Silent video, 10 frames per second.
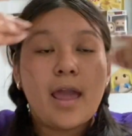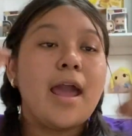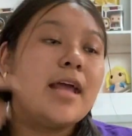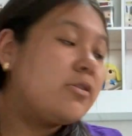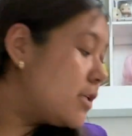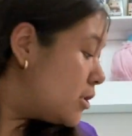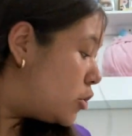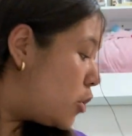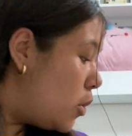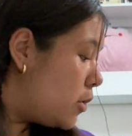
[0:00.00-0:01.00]
Entonces
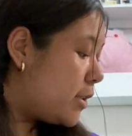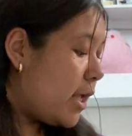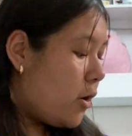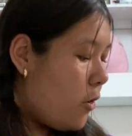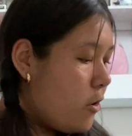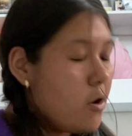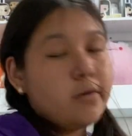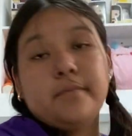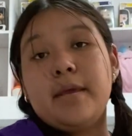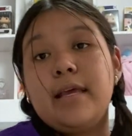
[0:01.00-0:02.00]
yo tengo
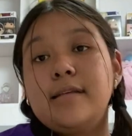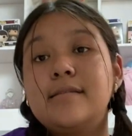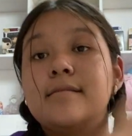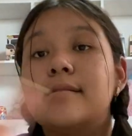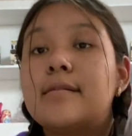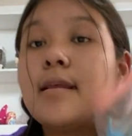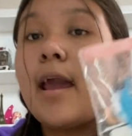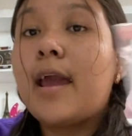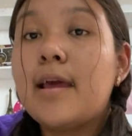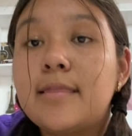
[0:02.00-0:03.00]
mis
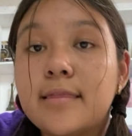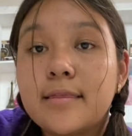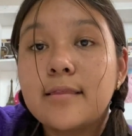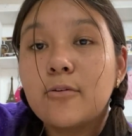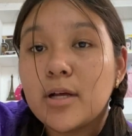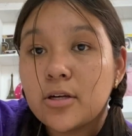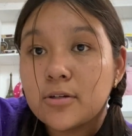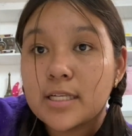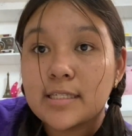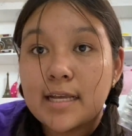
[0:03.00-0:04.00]
eh, cuatro
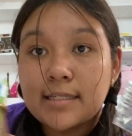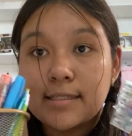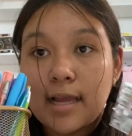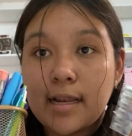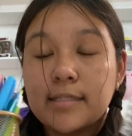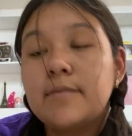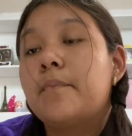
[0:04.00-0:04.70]
cosas esenciales.